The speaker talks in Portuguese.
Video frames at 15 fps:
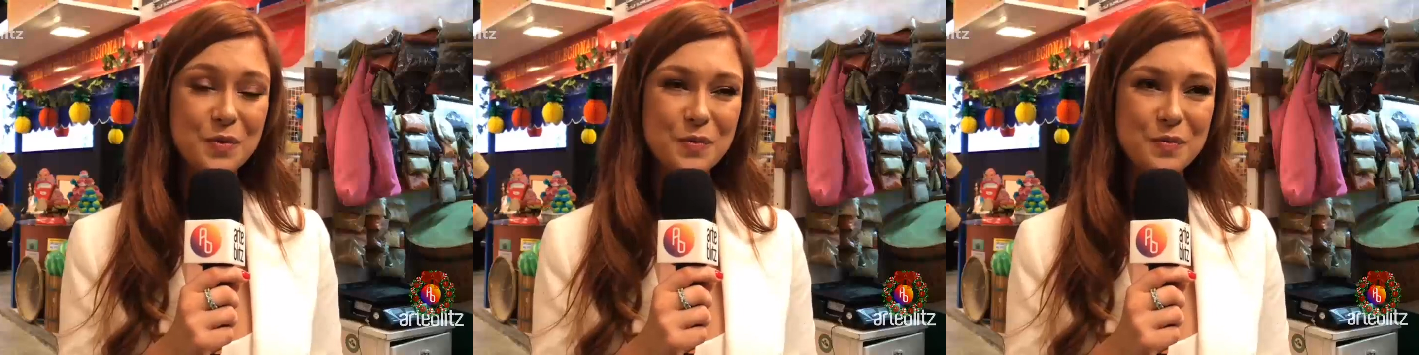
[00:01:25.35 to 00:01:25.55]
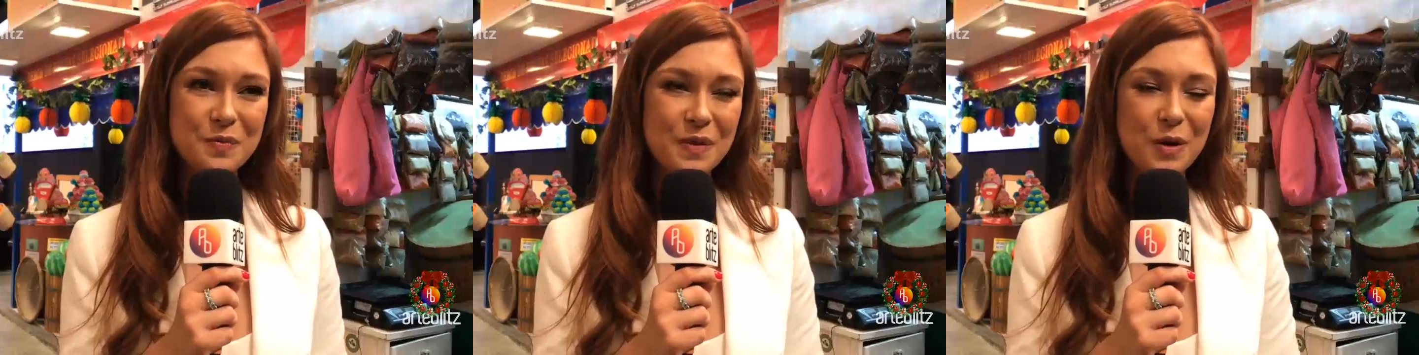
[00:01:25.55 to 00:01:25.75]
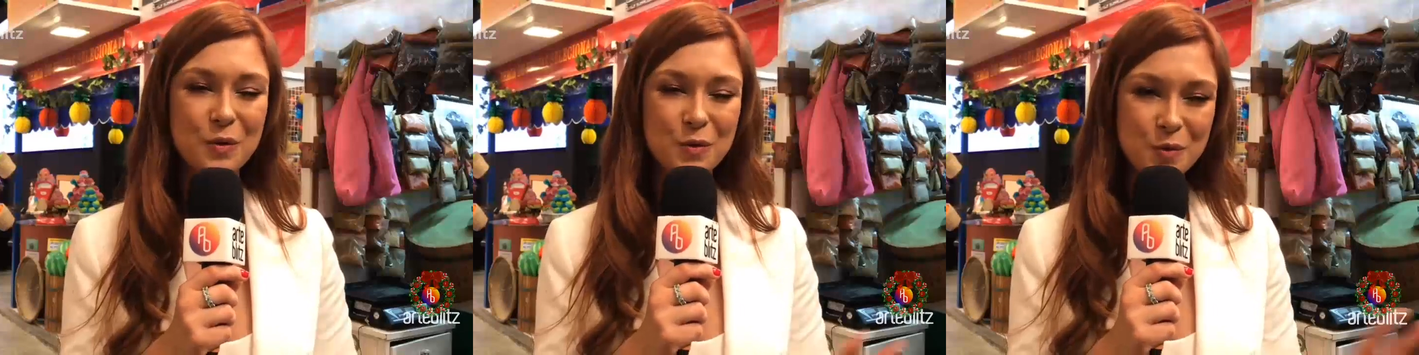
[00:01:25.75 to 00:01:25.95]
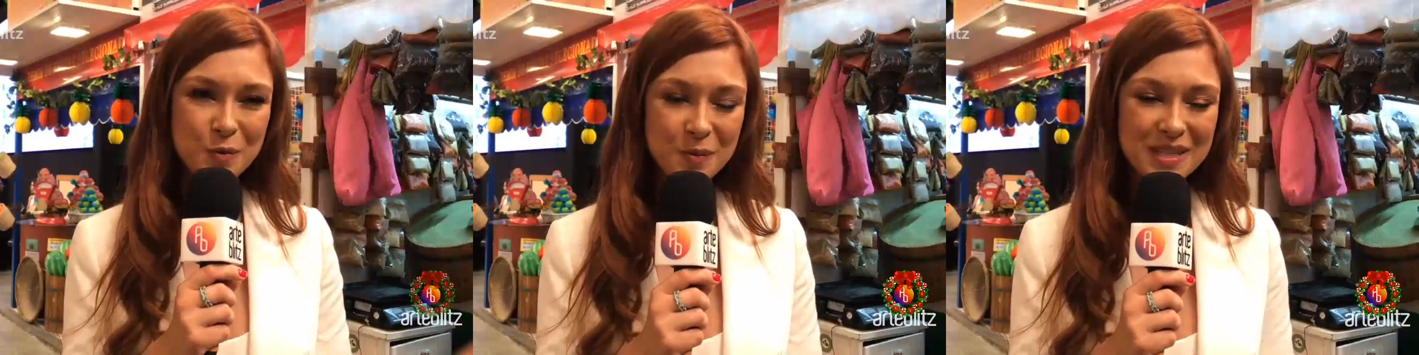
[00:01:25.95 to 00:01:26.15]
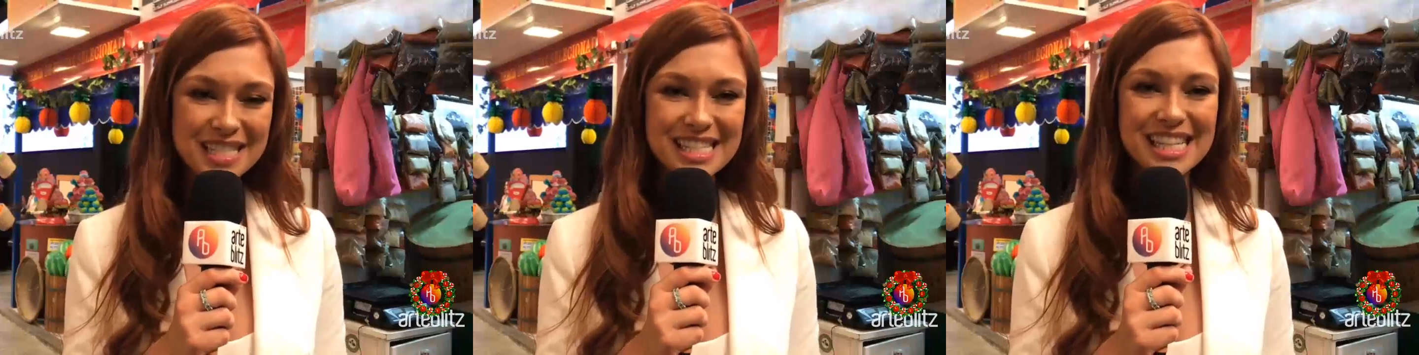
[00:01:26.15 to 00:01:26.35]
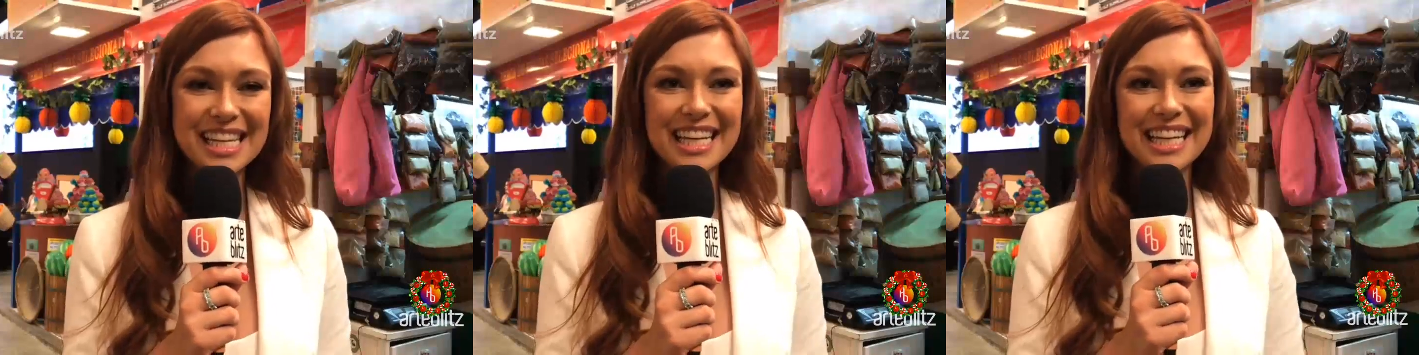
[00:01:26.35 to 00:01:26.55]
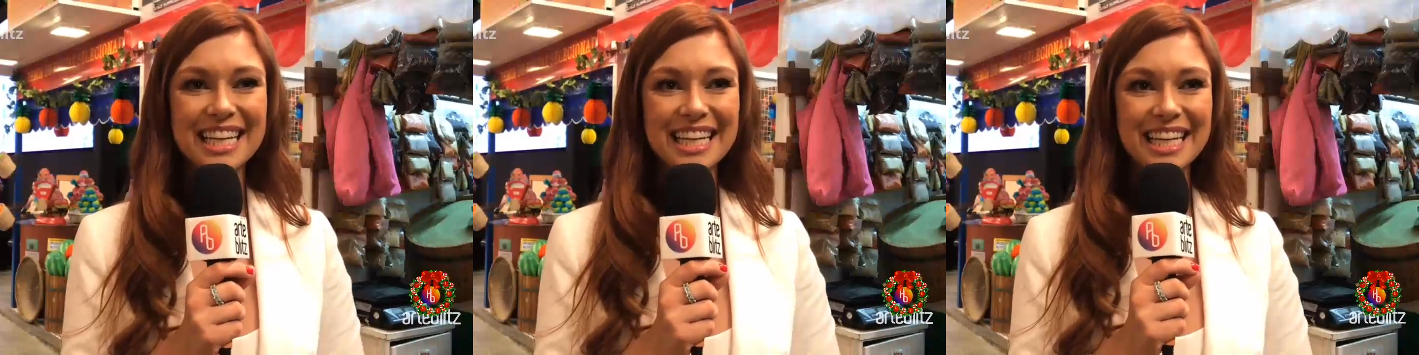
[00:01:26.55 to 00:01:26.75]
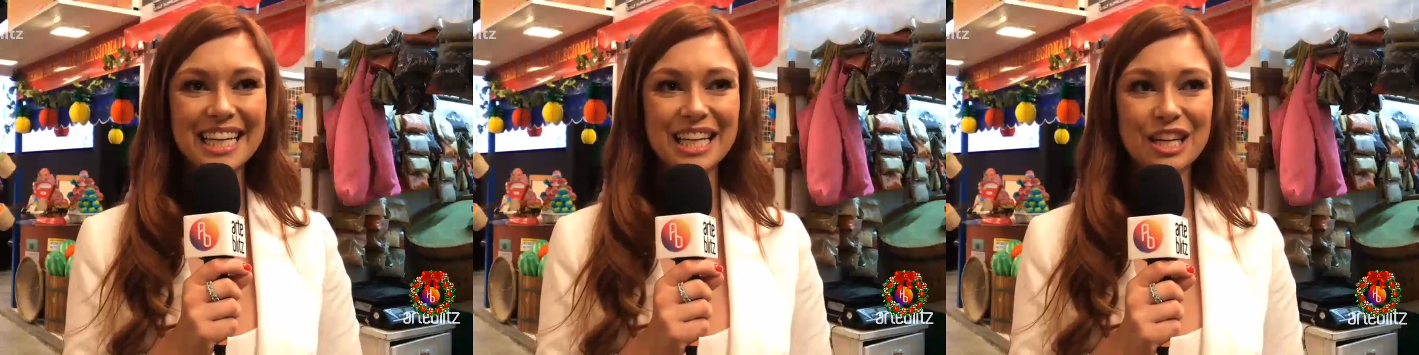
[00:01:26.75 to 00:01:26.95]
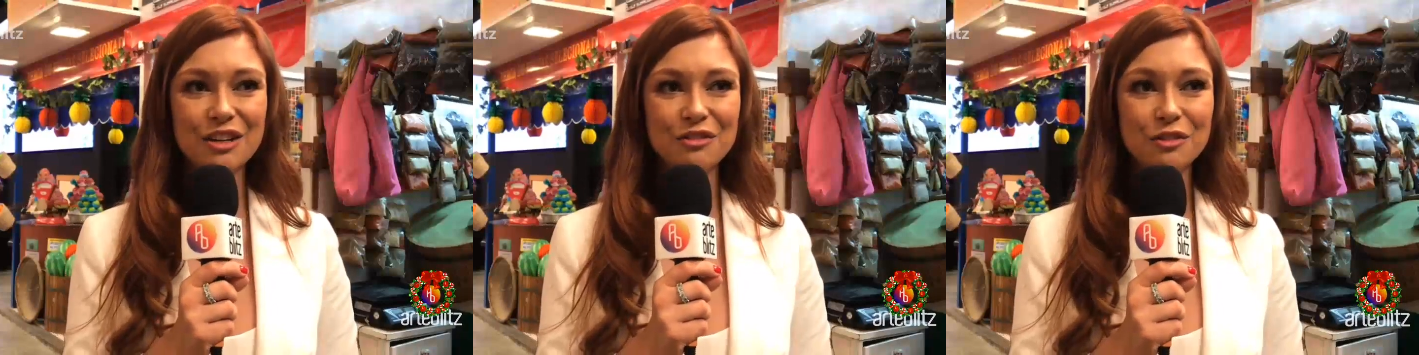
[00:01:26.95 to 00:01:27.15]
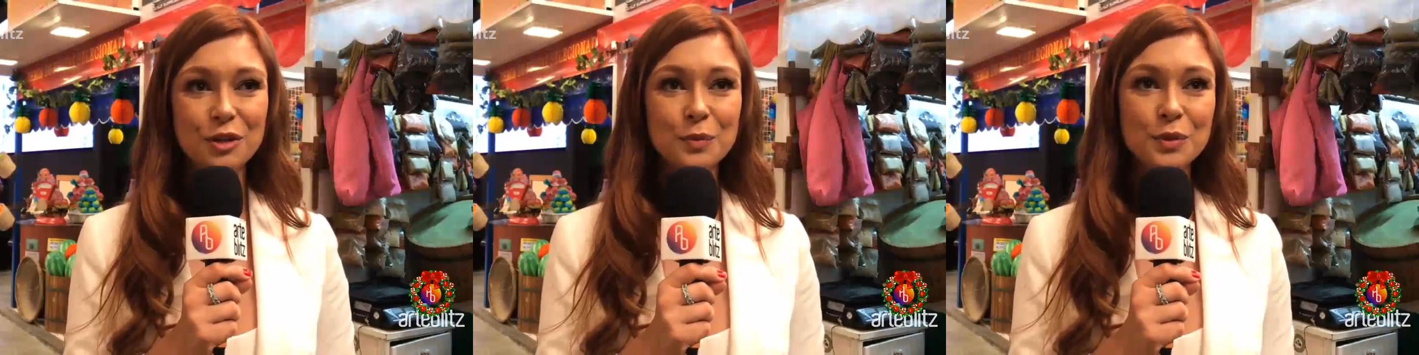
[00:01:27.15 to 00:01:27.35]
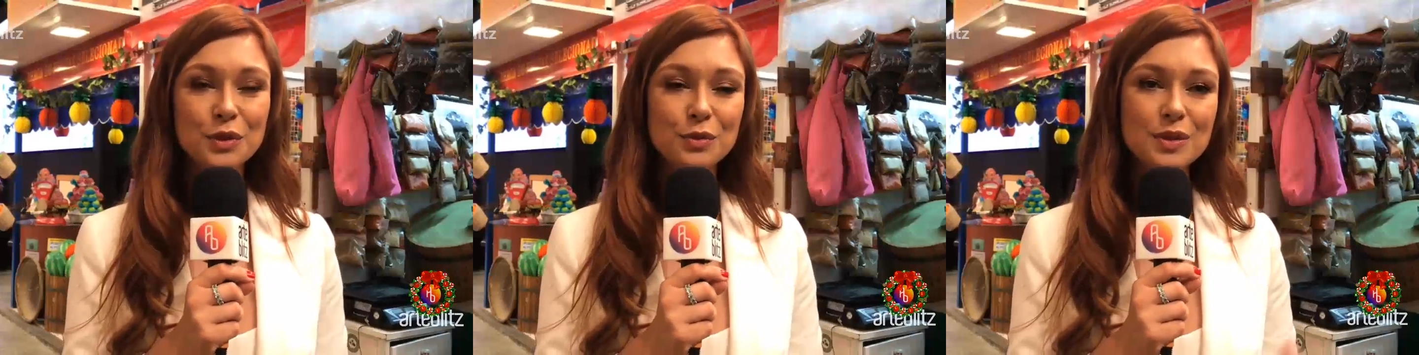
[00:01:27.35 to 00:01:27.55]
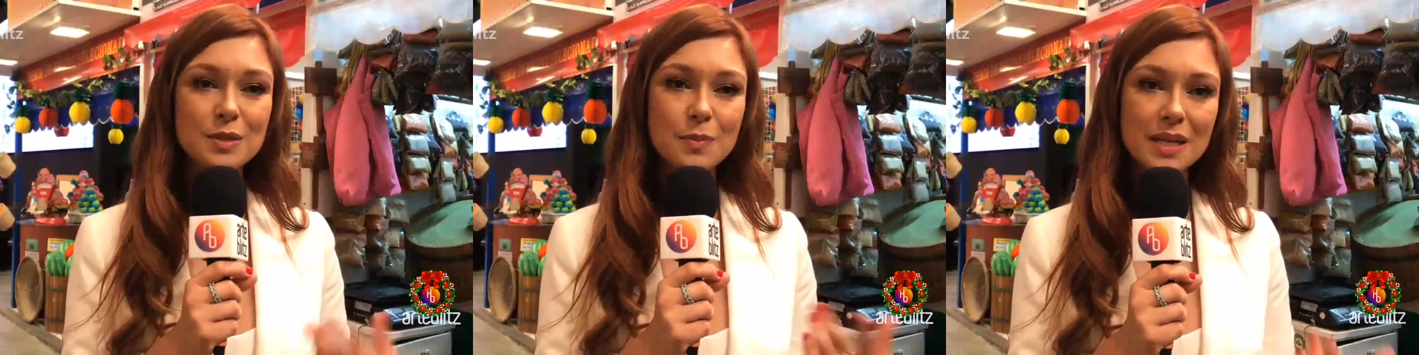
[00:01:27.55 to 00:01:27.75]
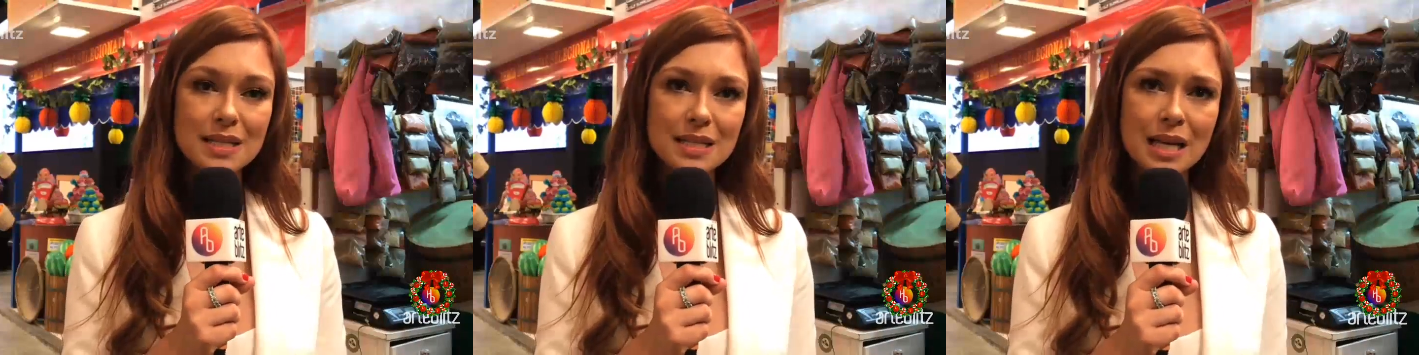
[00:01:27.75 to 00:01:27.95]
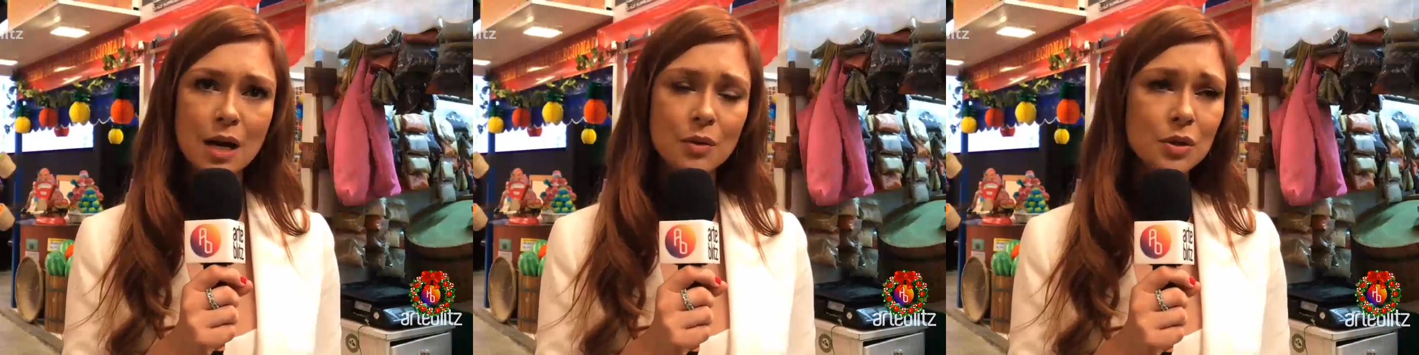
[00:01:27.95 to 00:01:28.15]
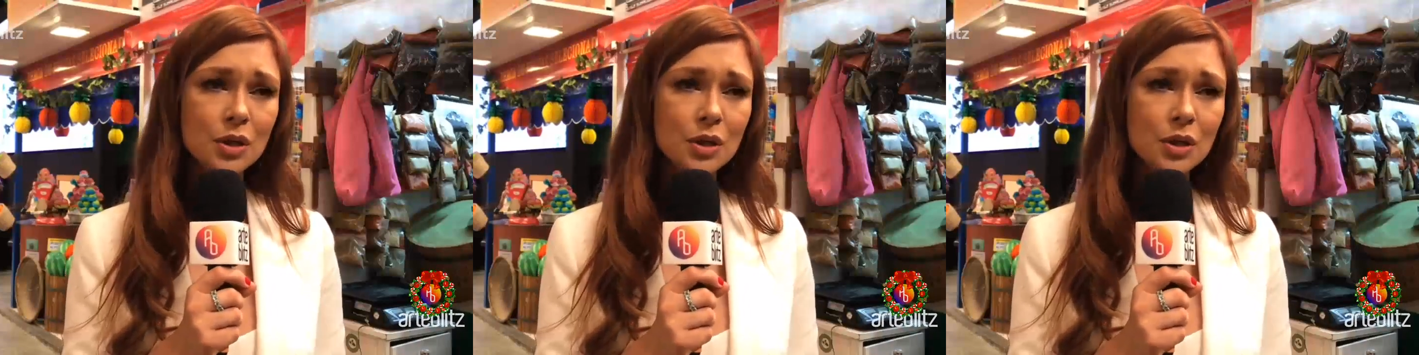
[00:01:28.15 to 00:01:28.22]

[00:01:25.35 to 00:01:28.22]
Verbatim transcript: com algumas e foi muito especial.